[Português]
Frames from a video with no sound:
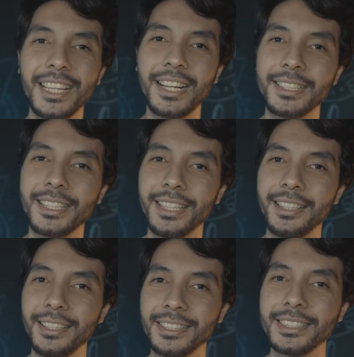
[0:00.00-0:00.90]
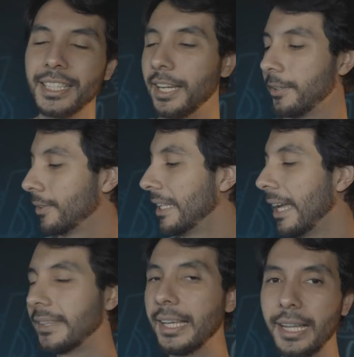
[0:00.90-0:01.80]
HD externo
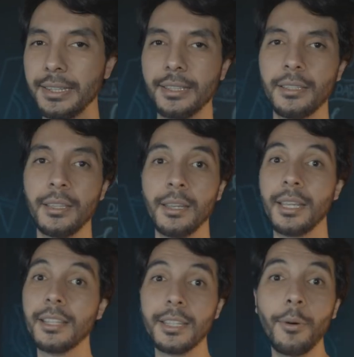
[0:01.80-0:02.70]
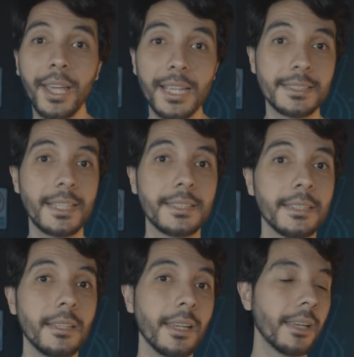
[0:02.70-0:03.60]
da Adata, ele não é
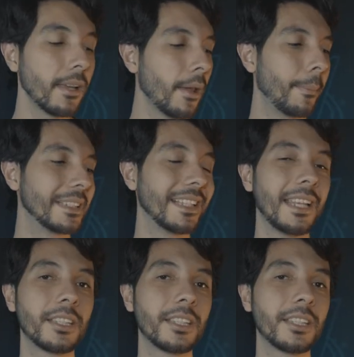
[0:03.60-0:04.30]
SSD, mas ele